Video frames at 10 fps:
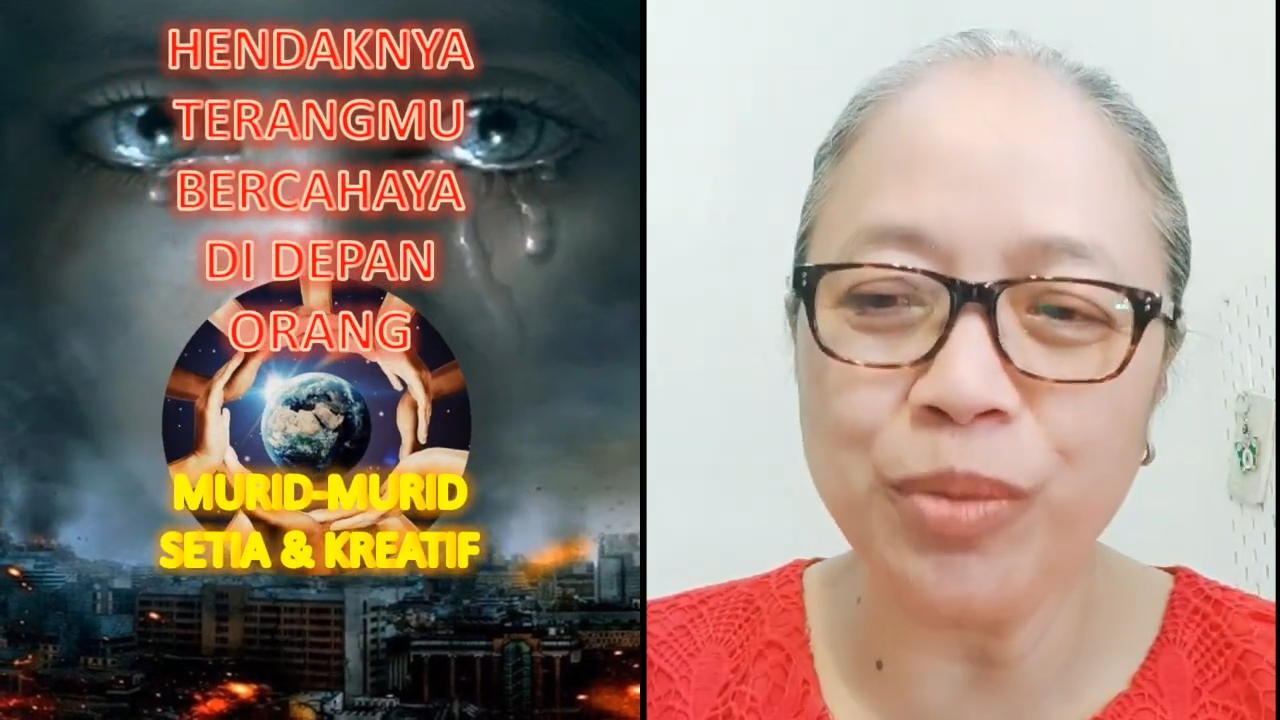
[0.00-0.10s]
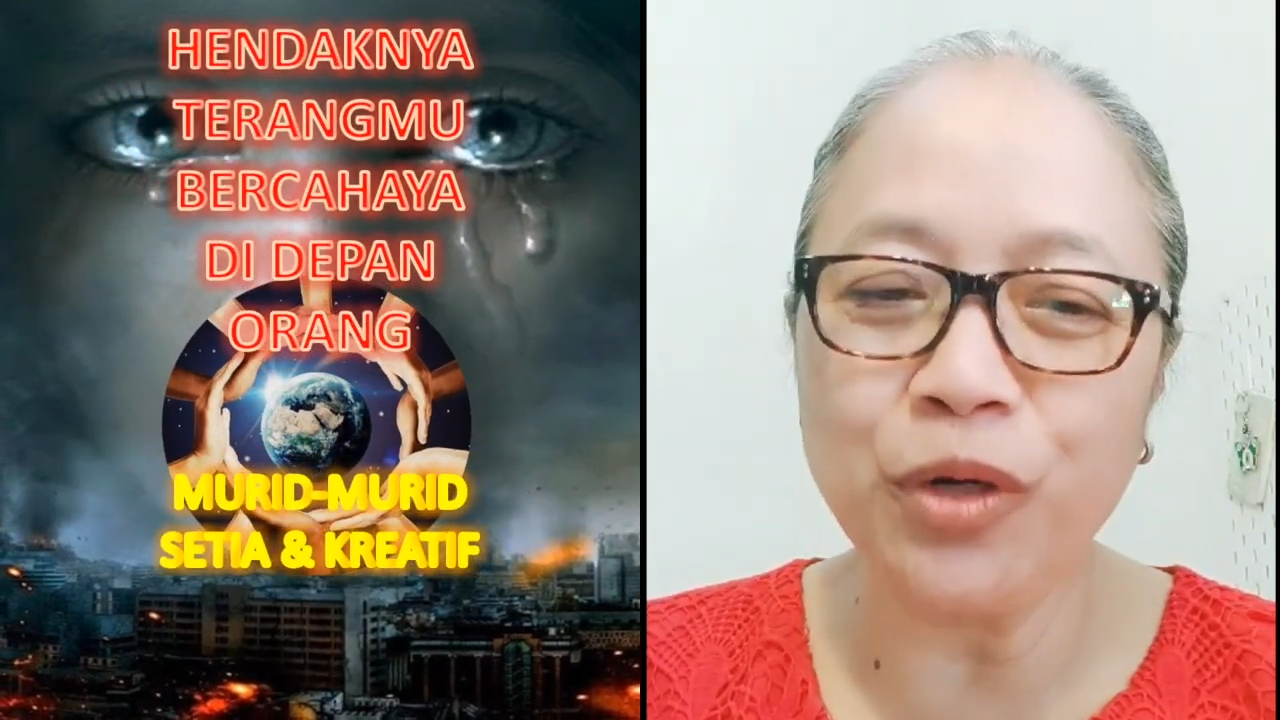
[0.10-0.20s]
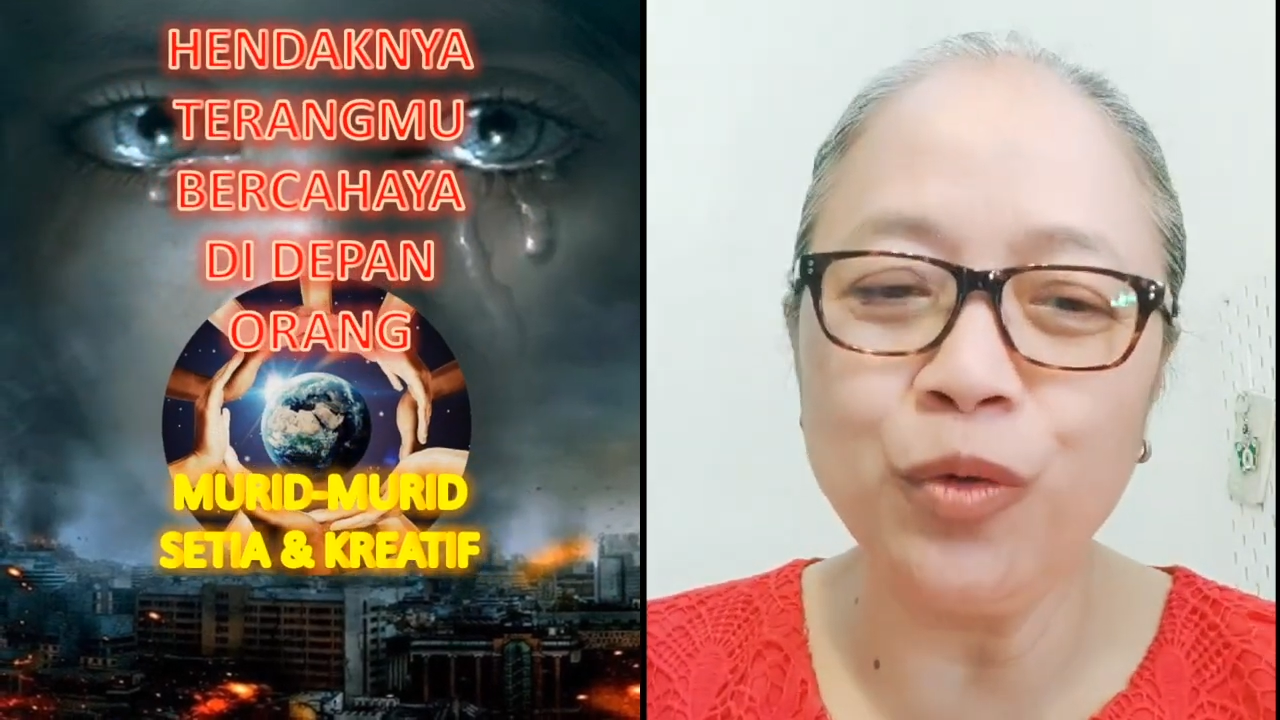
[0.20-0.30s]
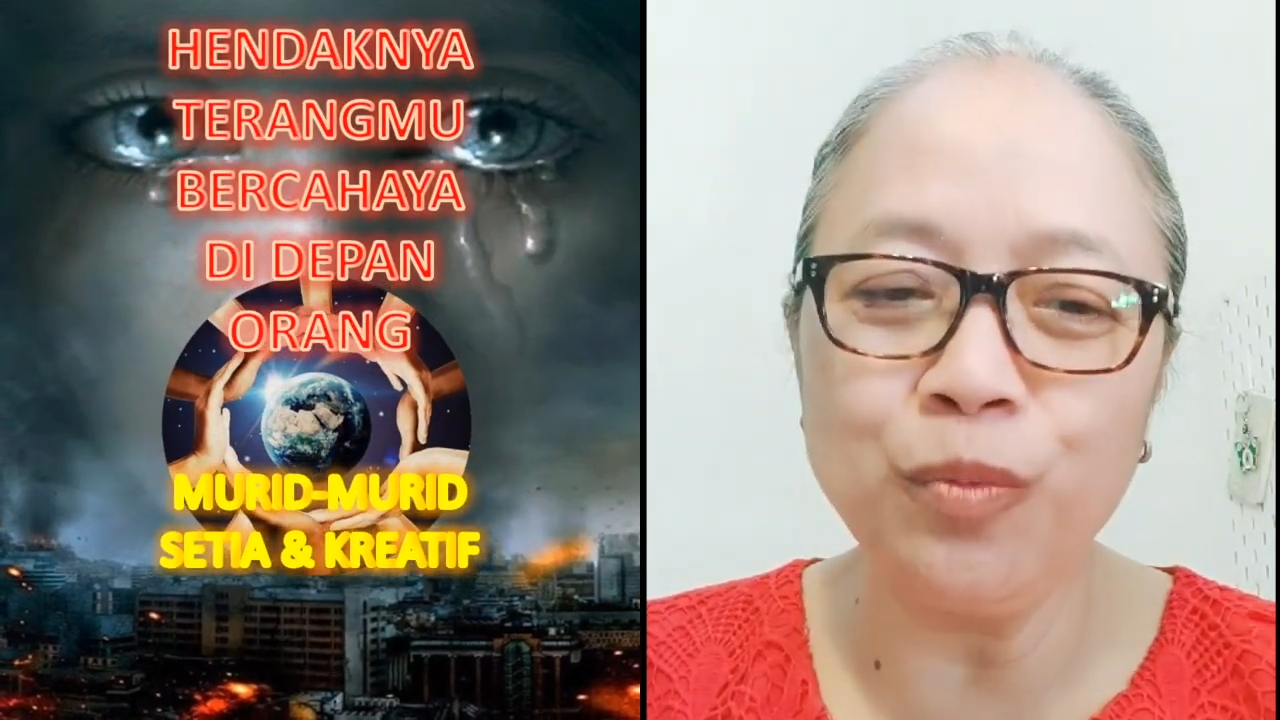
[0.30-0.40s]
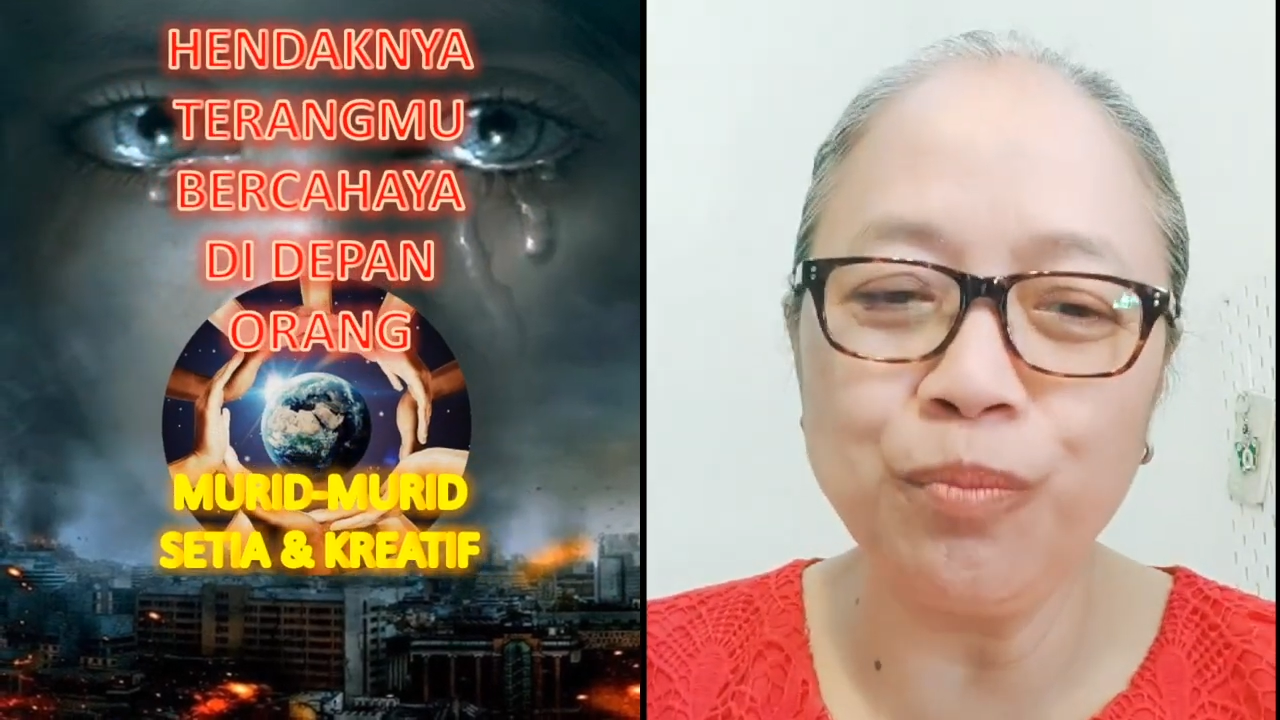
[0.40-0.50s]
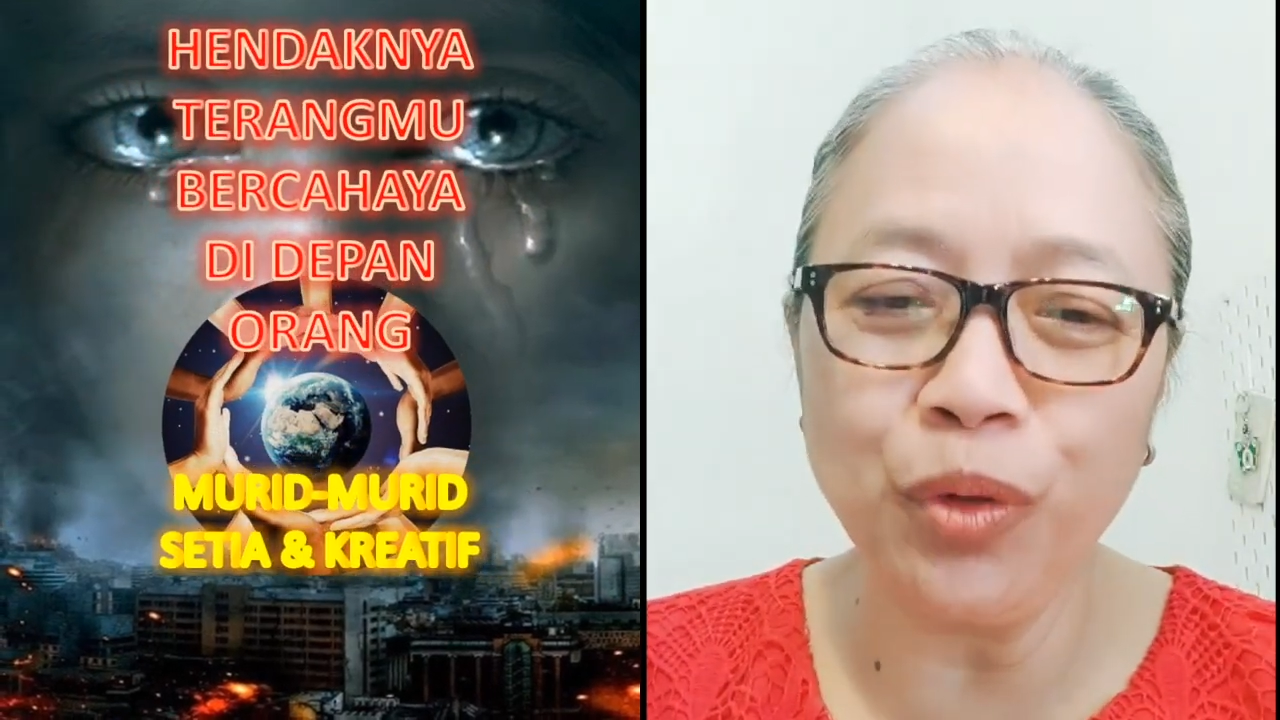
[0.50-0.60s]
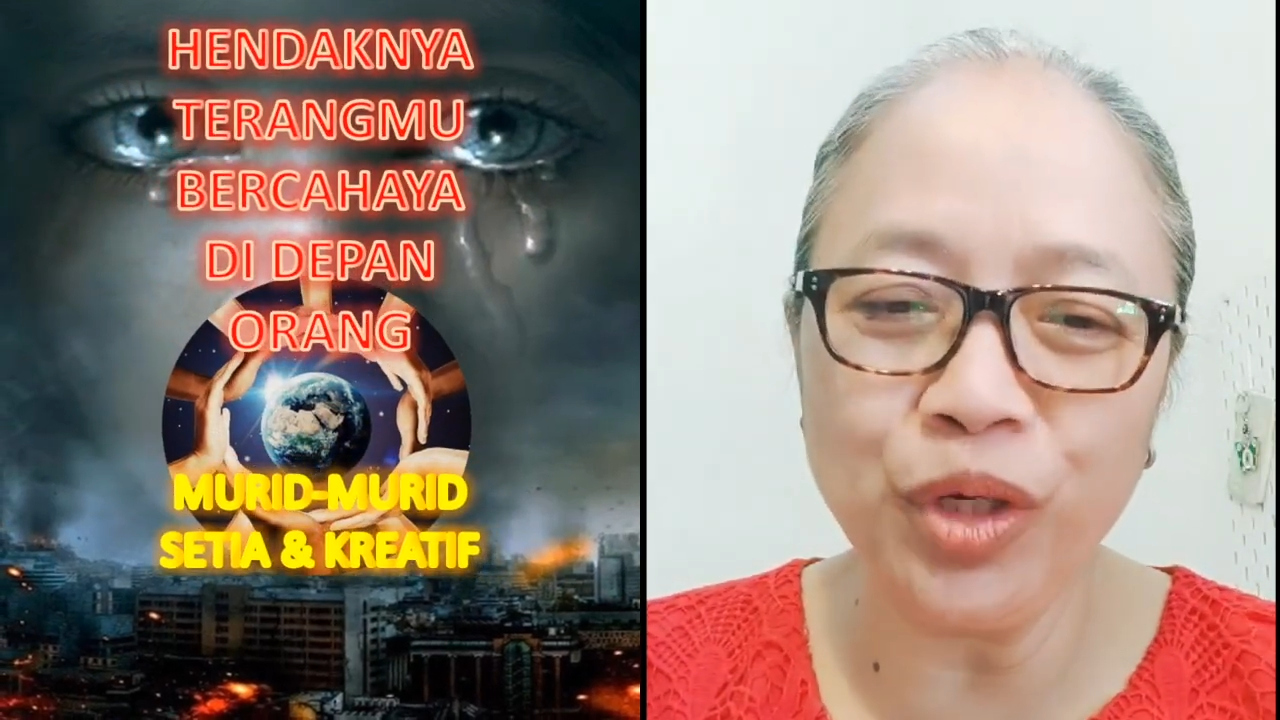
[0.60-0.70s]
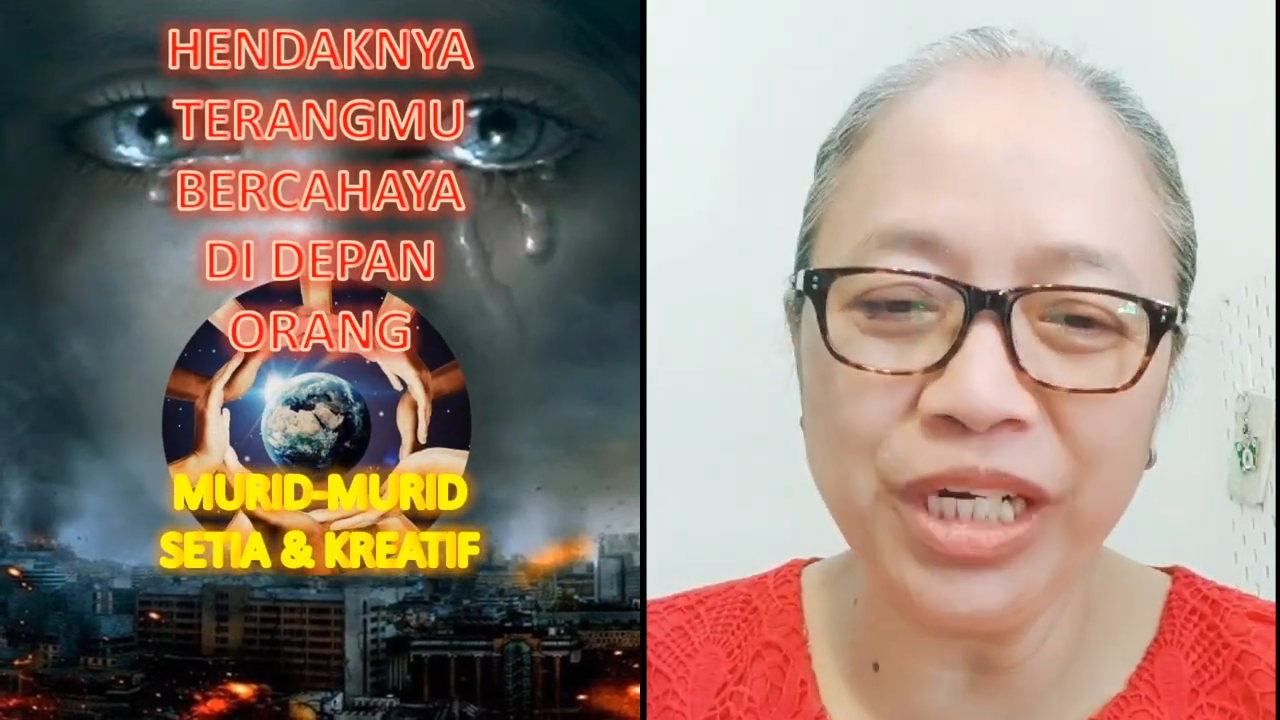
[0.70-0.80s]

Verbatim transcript: berkumpul